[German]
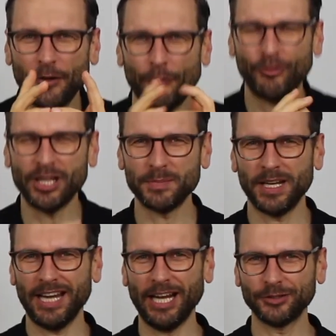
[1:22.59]
fehlt mir an
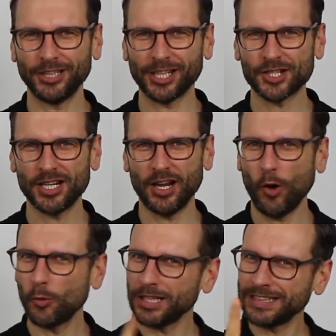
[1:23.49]
der einen oder anderen Stelle
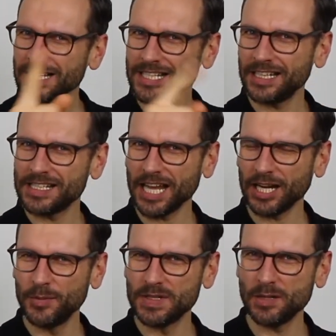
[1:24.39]
auch oder das hätte ich gerne
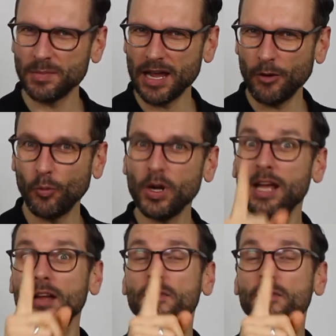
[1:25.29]
ein bisschen mehr oder